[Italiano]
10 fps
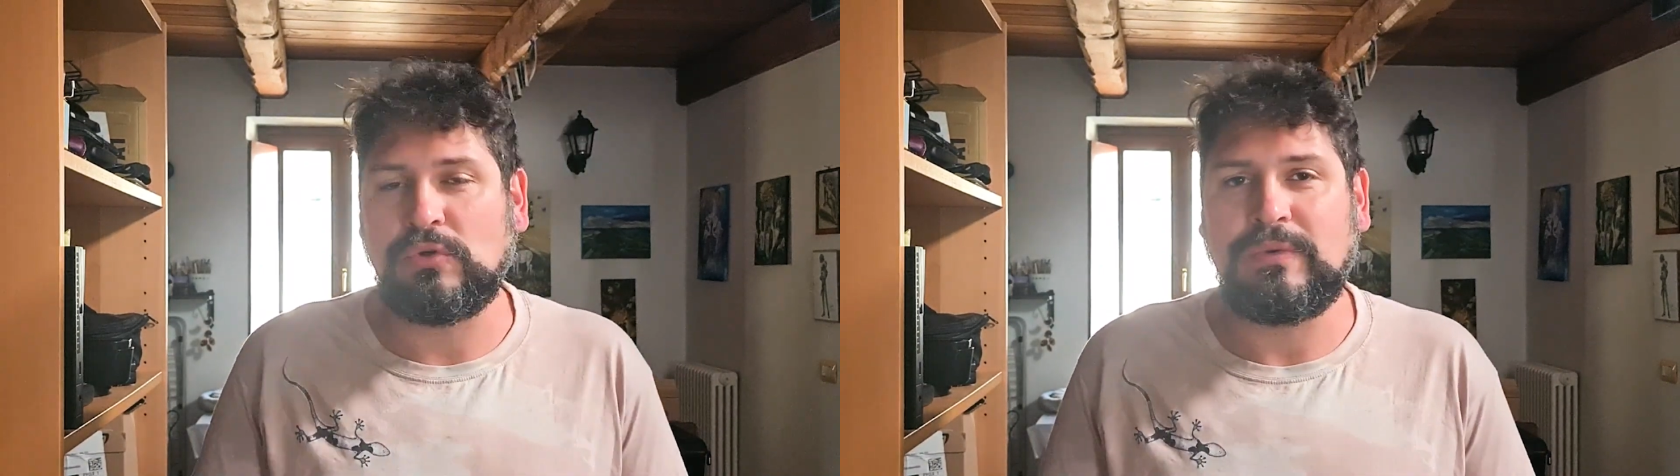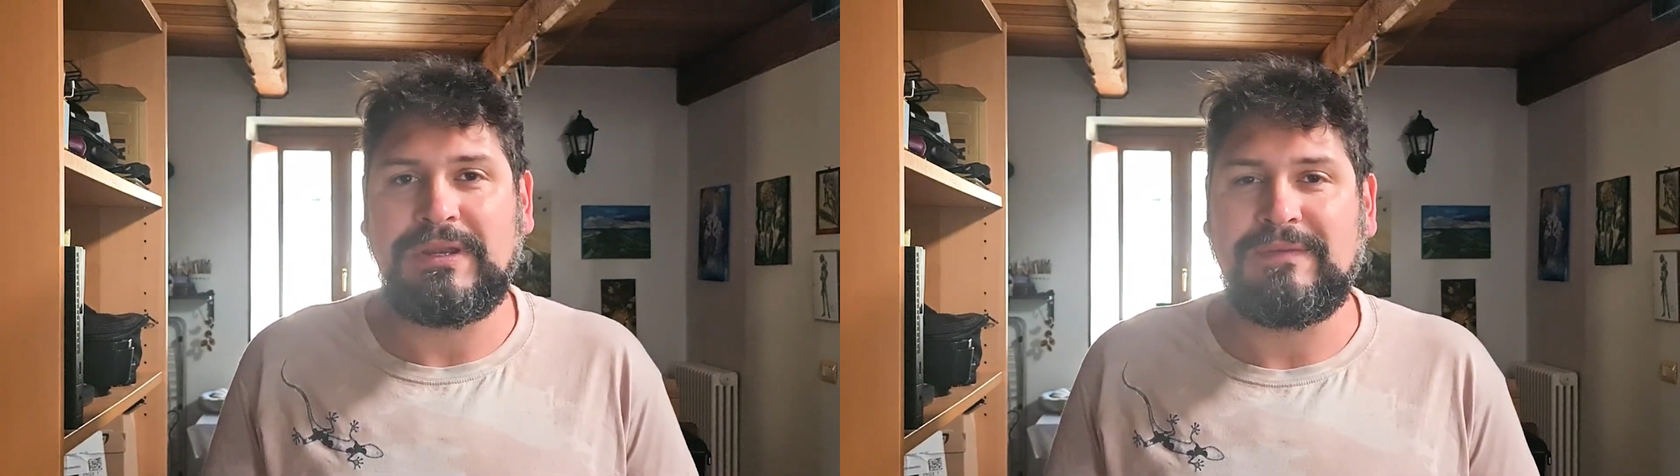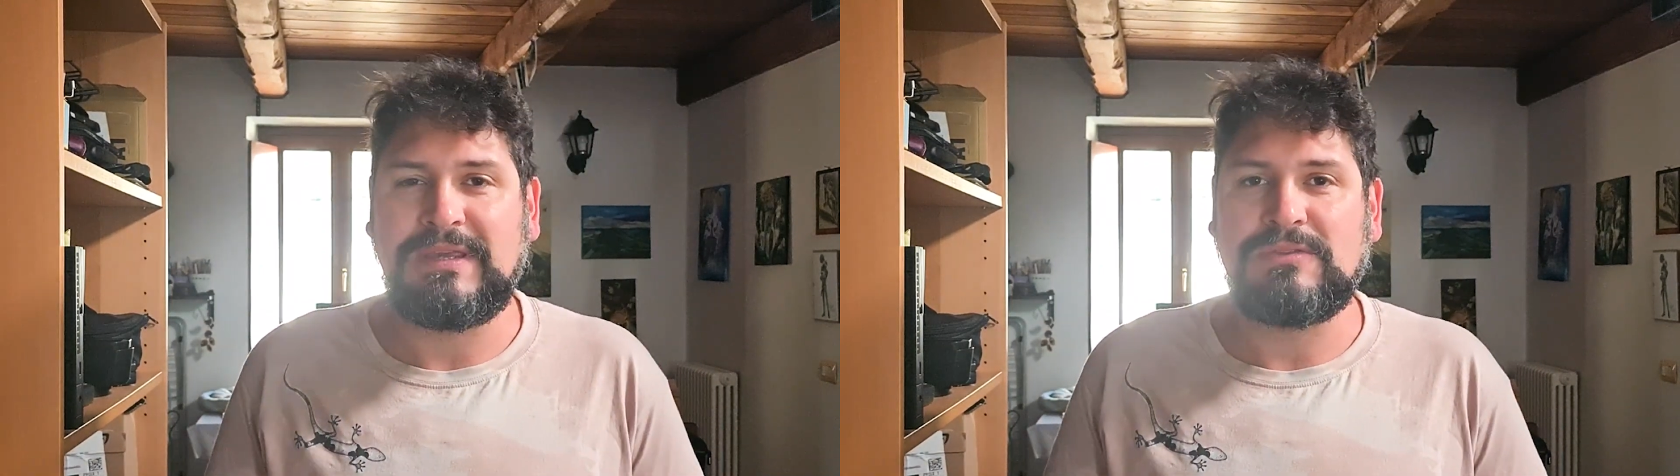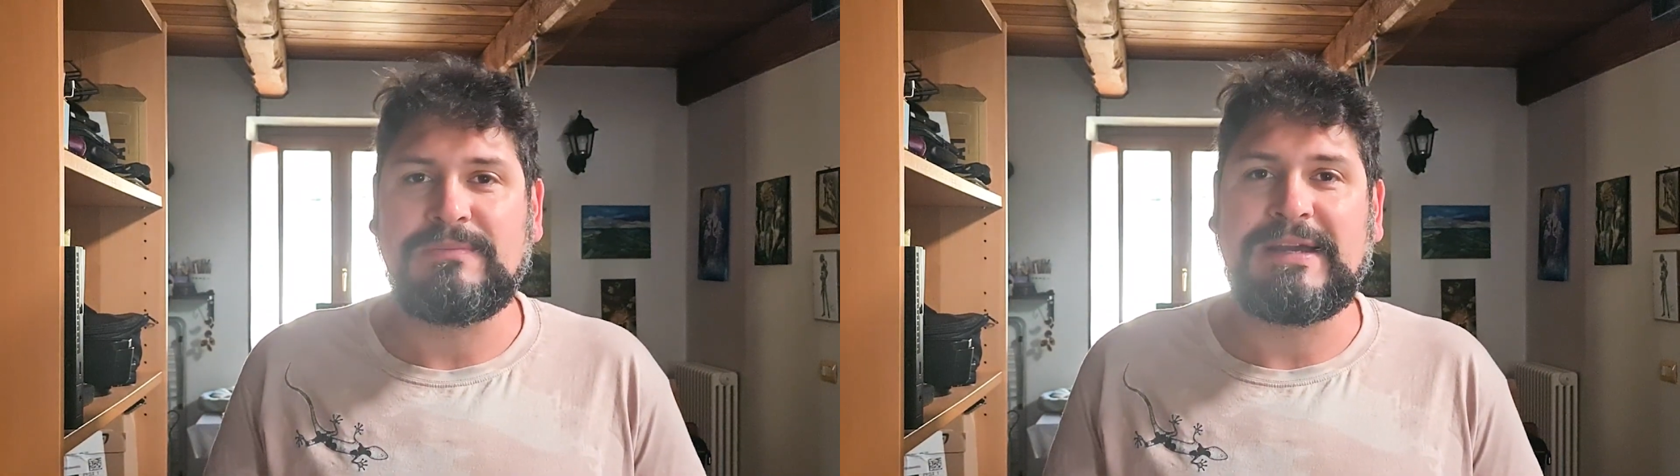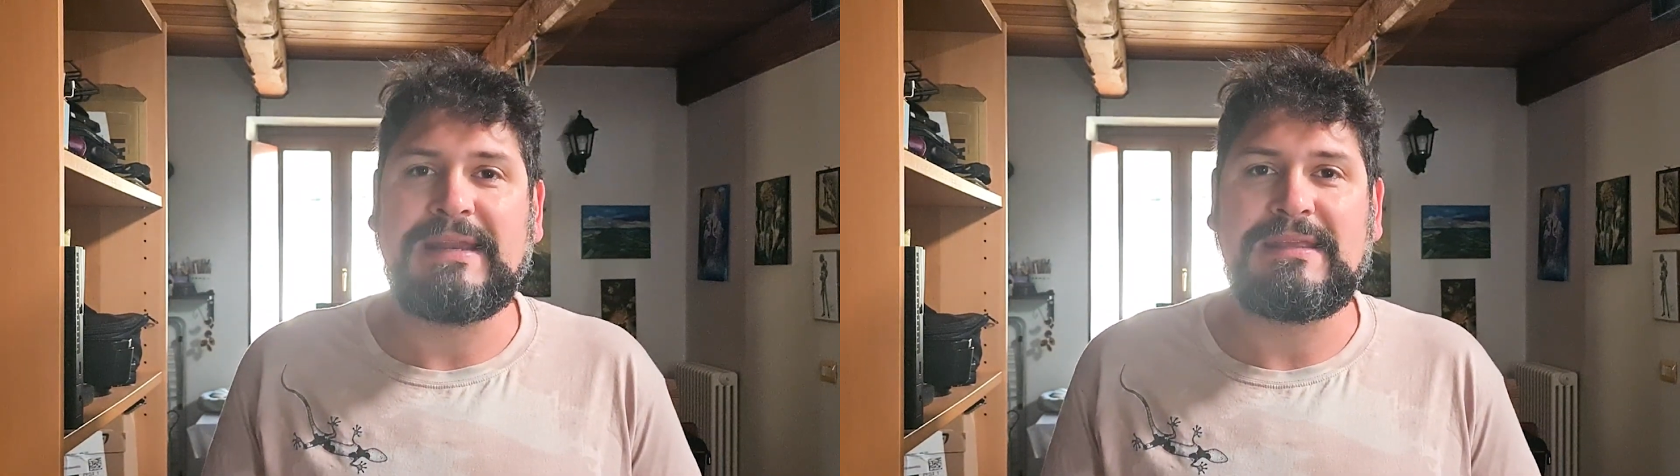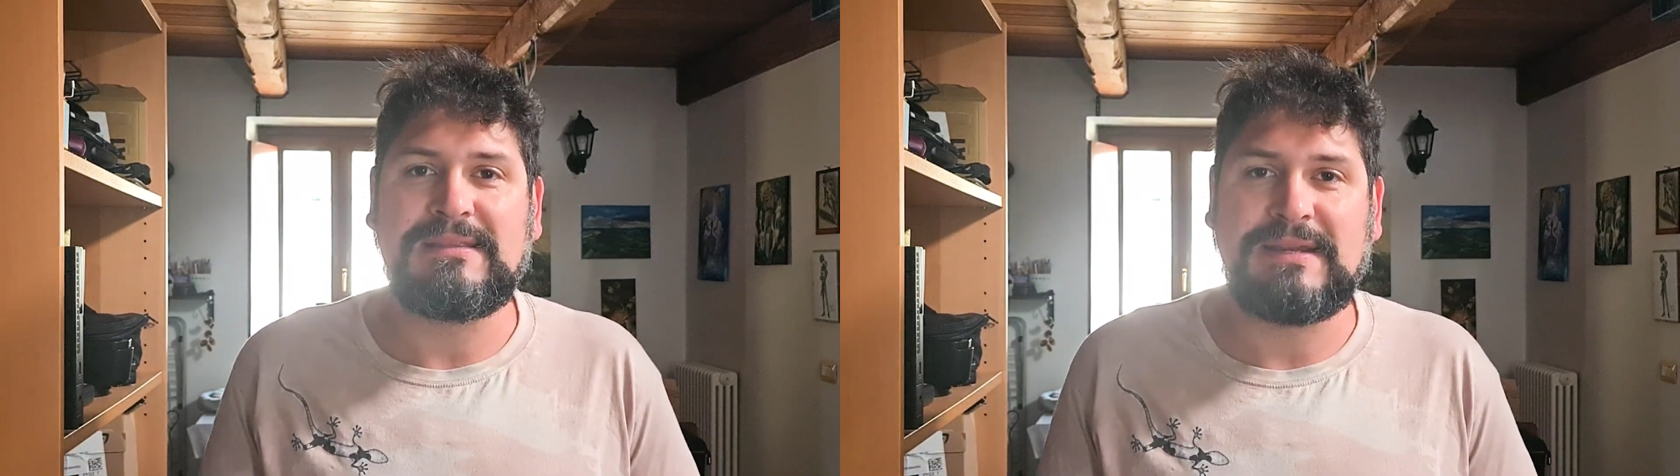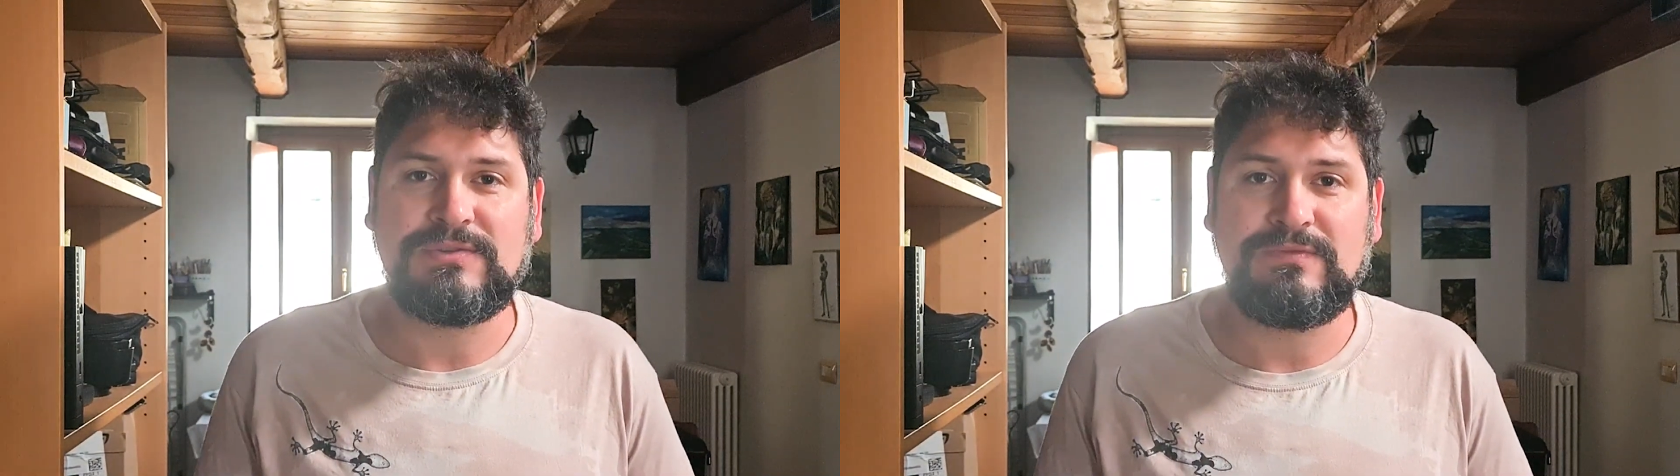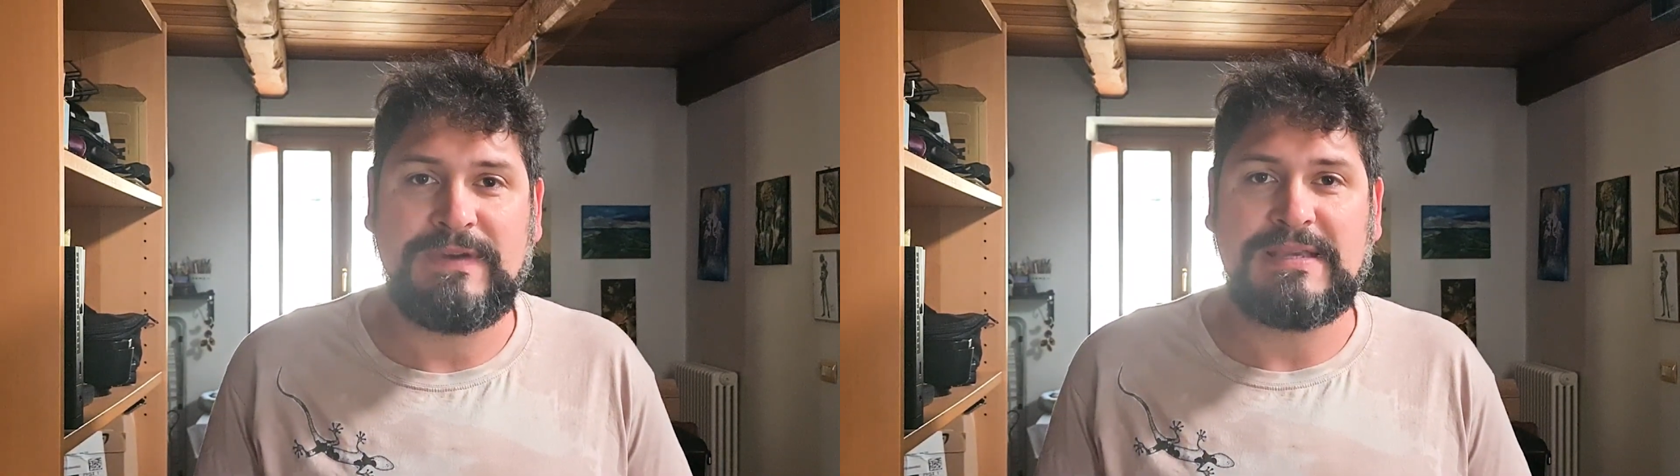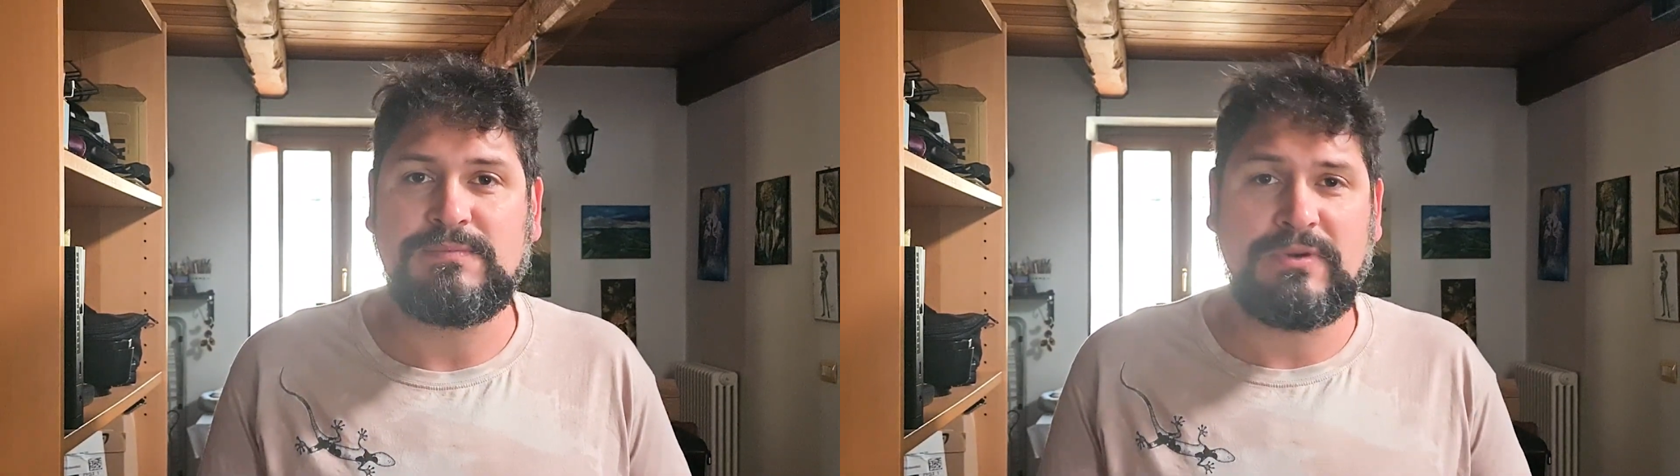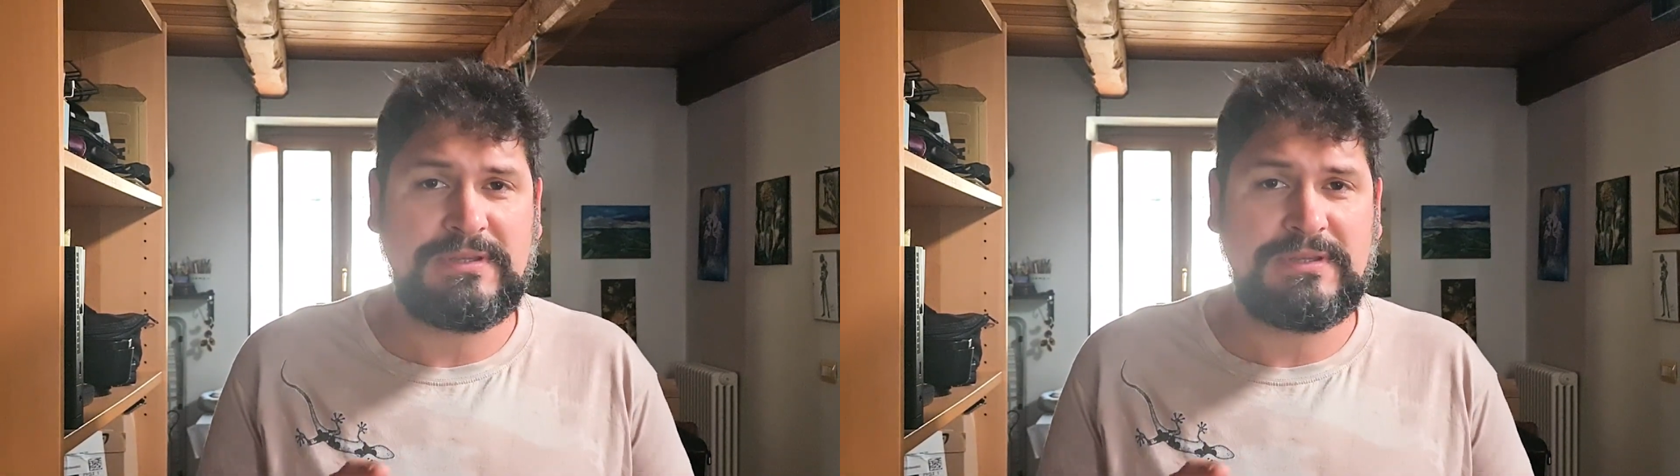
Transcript: quindi vi chiedo magari di andare su Facebook,